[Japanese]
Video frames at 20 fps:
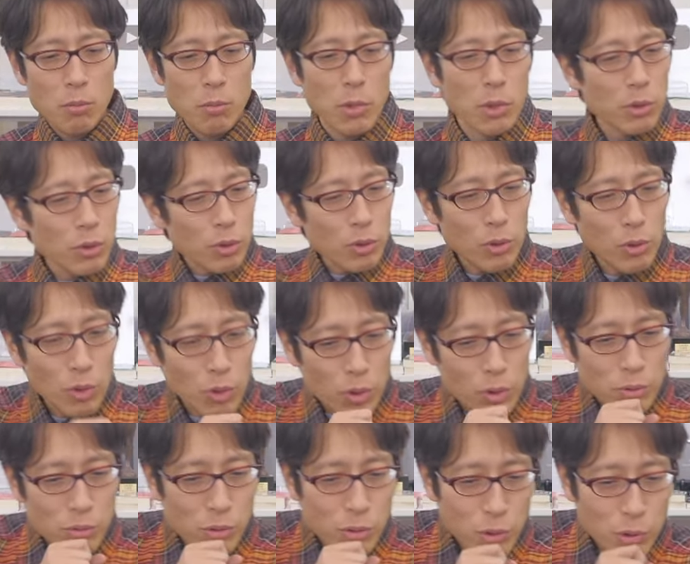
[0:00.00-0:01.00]
また
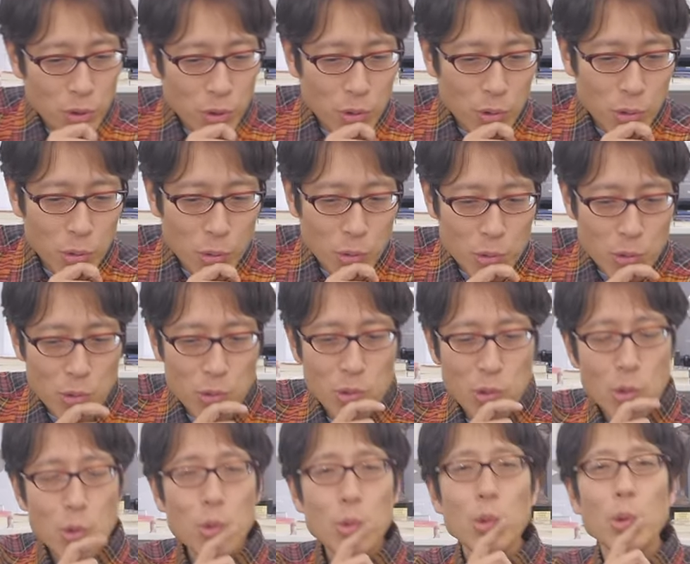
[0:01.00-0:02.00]
ね出てきてほしい
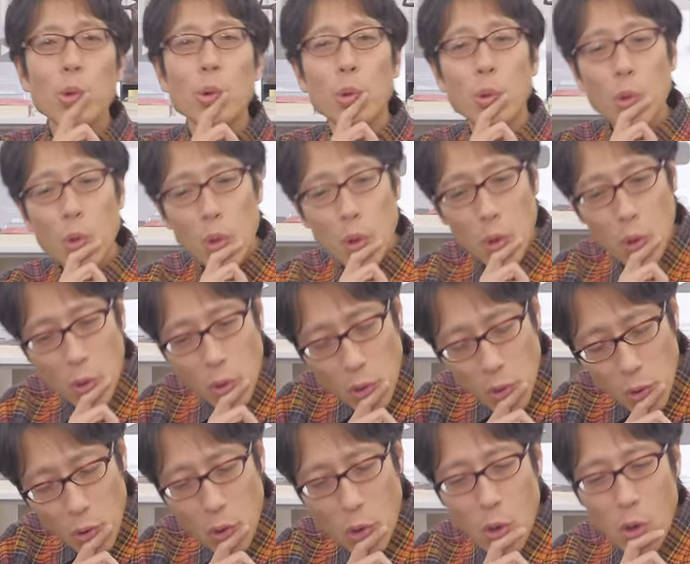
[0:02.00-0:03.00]
ですけど
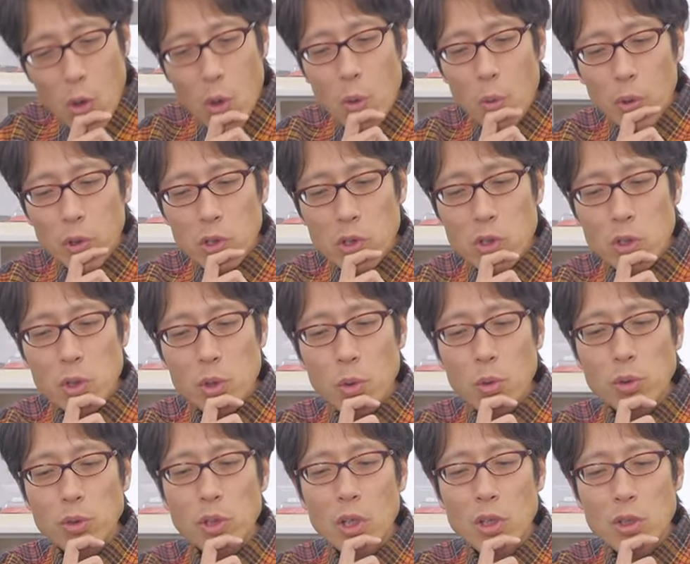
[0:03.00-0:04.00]
ね。私
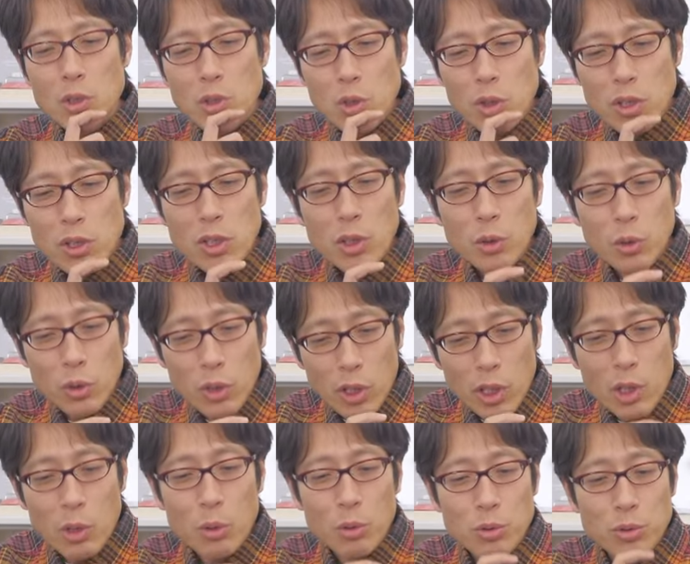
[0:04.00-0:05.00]
共産主義者と
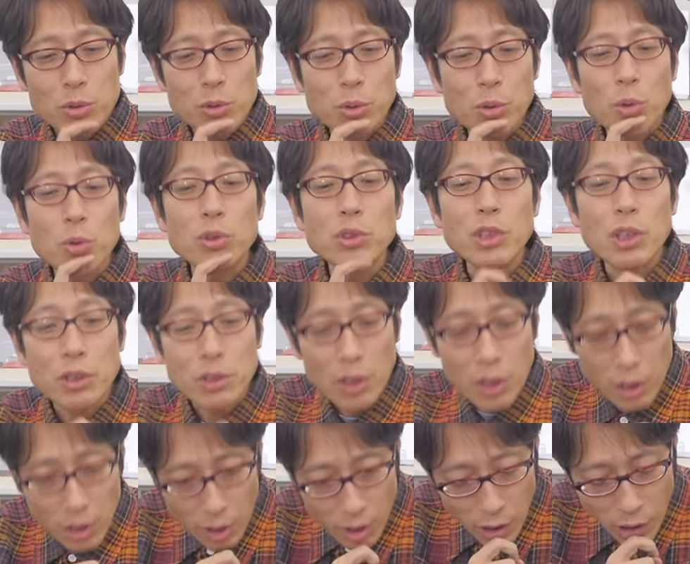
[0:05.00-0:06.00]
ね議論するの得意です
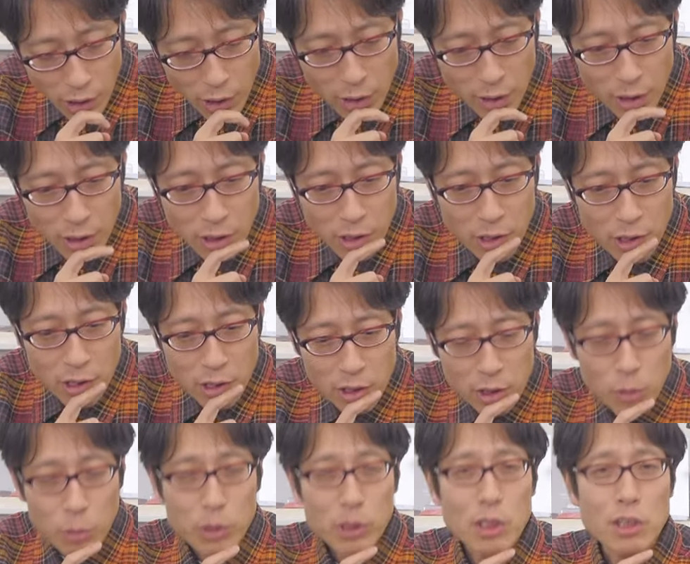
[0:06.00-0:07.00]
からね。
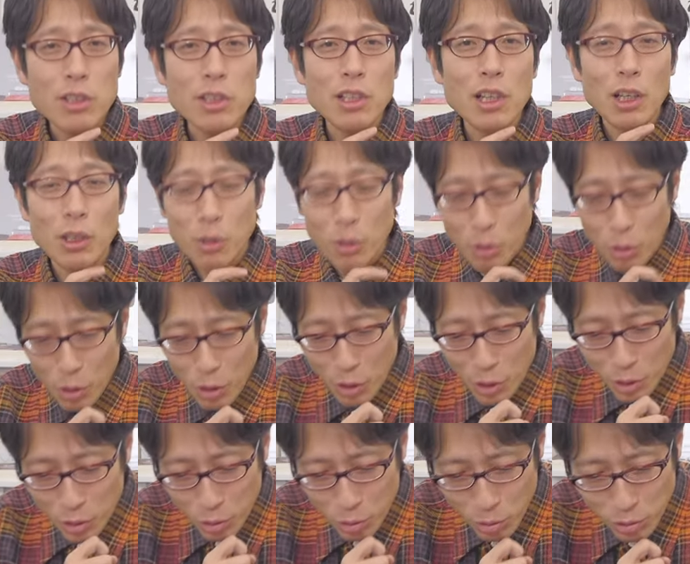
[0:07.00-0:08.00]
だって私共
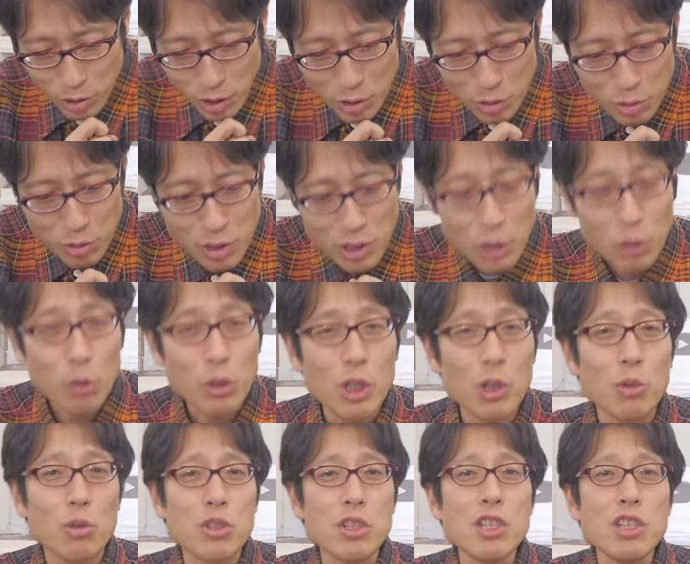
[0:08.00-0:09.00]
産主義者の
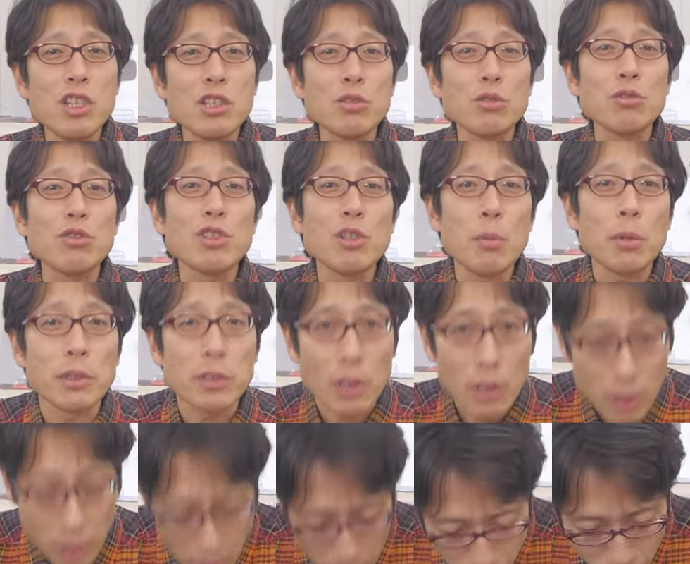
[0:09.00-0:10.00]
理論知り尽くしてます
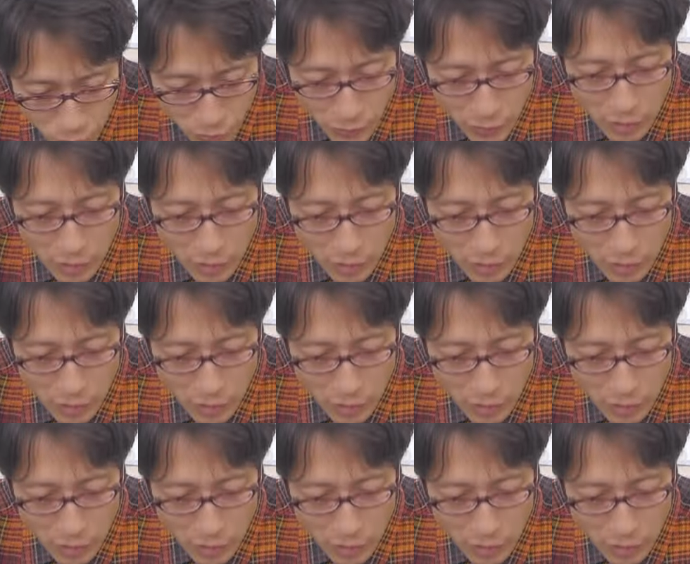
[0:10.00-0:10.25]
からね。